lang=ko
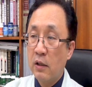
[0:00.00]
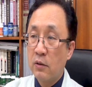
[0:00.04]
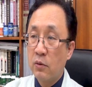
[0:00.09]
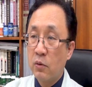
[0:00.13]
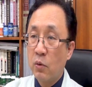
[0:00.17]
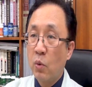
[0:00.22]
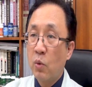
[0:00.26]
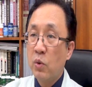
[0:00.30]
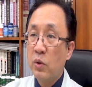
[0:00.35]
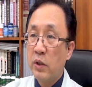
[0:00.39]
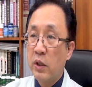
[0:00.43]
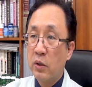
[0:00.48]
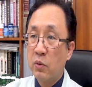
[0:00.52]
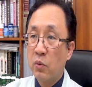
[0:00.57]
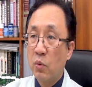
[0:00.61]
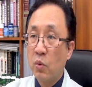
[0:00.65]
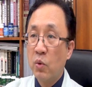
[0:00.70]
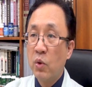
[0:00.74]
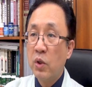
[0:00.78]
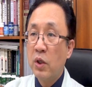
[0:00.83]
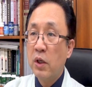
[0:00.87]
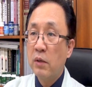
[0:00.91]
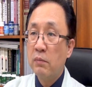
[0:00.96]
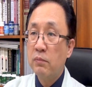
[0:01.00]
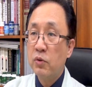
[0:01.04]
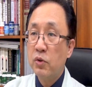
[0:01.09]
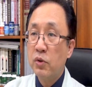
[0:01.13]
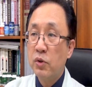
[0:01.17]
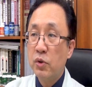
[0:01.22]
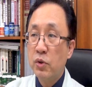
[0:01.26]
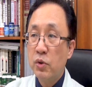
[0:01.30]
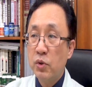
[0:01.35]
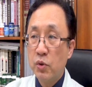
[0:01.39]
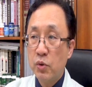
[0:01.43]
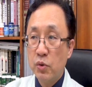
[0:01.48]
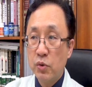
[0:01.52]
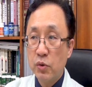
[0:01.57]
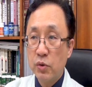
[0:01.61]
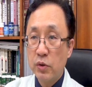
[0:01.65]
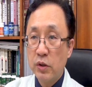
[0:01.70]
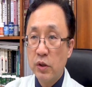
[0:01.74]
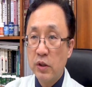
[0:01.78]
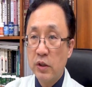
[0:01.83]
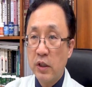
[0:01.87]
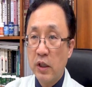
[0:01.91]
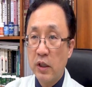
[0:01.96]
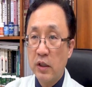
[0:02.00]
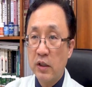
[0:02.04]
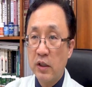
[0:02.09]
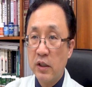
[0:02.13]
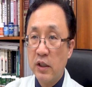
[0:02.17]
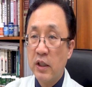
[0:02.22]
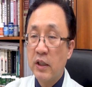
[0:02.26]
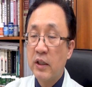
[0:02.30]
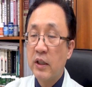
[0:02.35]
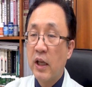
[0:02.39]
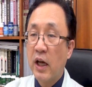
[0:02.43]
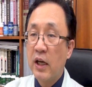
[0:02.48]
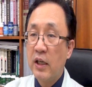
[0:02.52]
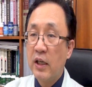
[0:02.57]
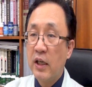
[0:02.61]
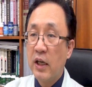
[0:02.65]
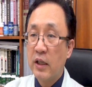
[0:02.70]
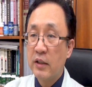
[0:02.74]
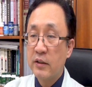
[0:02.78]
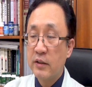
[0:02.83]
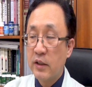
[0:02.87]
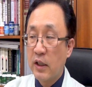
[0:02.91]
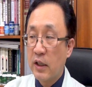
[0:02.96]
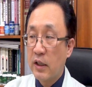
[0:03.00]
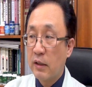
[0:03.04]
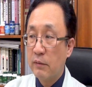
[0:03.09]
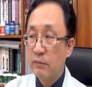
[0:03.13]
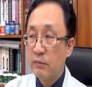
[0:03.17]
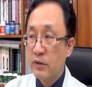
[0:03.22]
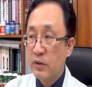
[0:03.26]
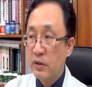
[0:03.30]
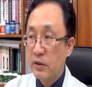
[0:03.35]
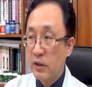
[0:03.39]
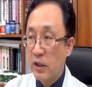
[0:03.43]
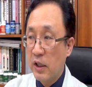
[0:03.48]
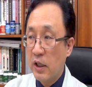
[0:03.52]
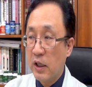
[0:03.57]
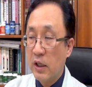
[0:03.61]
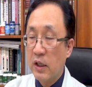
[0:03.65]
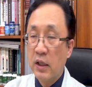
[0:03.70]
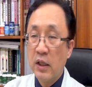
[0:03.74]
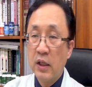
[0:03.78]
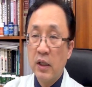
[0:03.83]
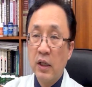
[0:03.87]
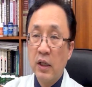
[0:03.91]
또 이제 올리브유는 이제 그 이탈리아 사람들이